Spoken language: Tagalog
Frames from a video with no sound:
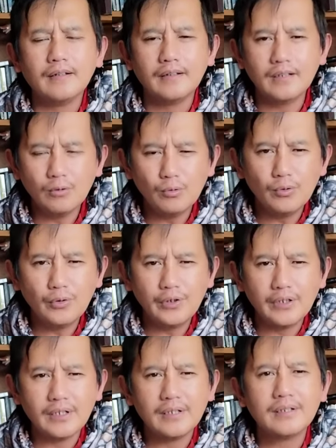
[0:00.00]
The
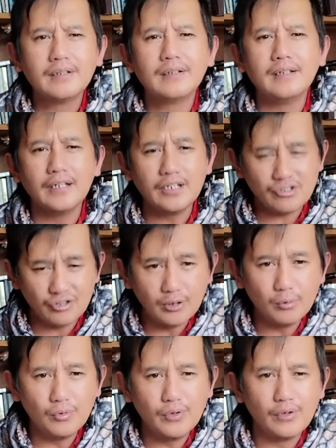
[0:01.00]
Lord, it is the
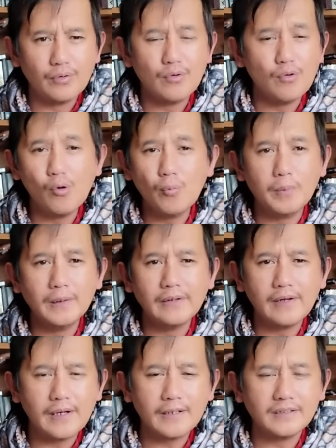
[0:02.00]
Lord who opened
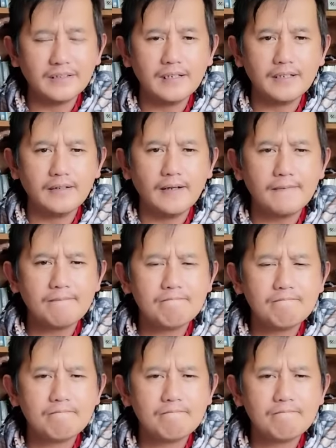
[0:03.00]
the heart ni Lydia.